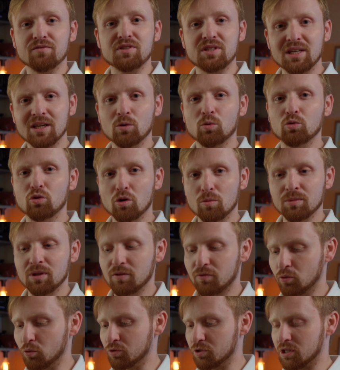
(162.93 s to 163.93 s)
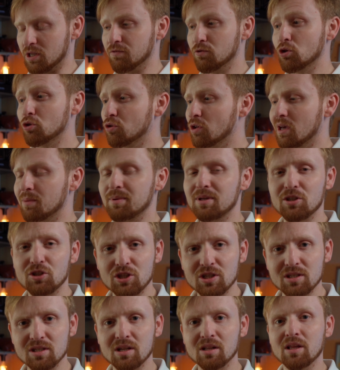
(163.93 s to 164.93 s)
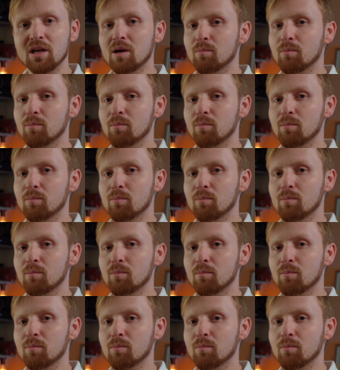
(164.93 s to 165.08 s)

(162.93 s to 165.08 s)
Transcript: все удобные функции, все, что я перечислил,